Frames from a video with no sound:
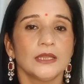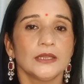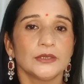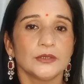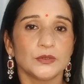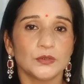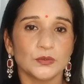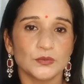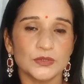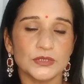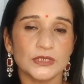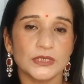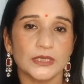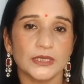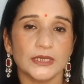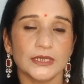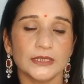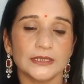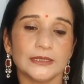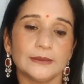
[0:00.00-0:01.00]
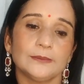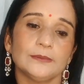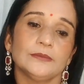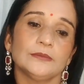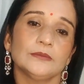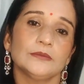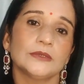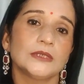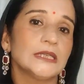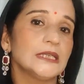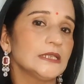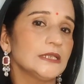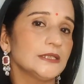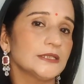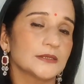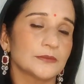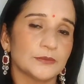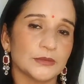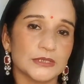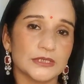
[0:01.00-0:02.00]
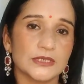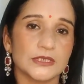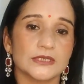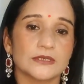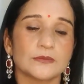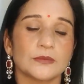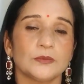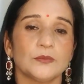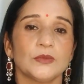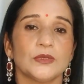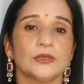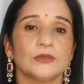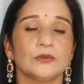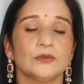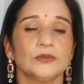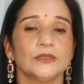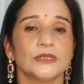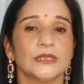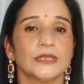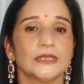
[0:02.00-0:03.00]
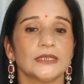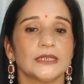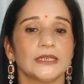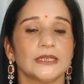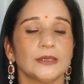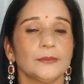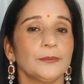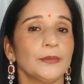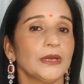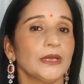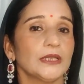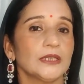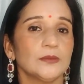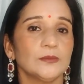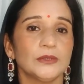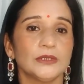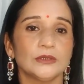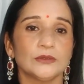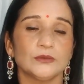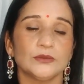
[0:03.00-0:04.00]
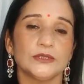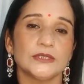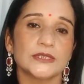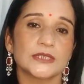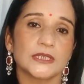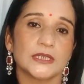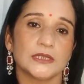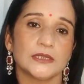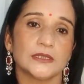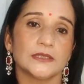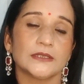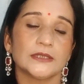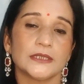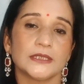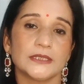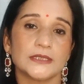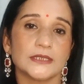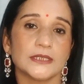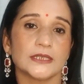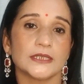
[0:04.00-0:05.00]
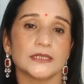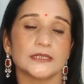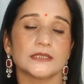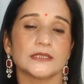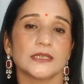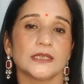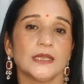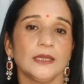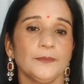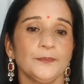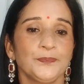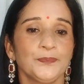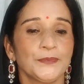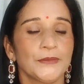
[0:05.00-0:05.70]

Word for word: यूज़ करें तब गीली चम्मच इसमें बिल्कुल ना डालें पानी बिल्कुल इसके अंदर नहीं जाना चाहिए